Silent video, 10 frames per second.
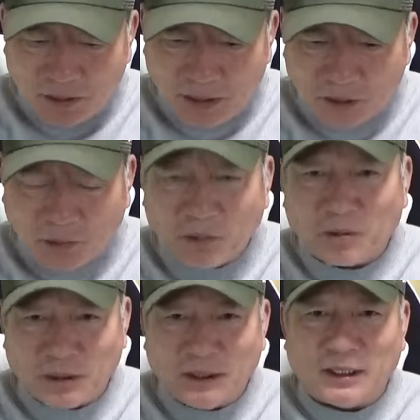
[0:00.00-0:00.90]
いいとこ
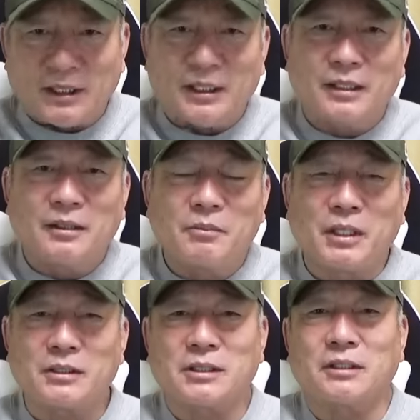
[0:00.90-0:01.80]
ろに
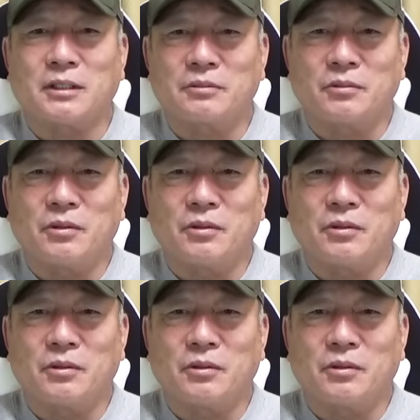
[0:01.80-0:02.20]
まあ選択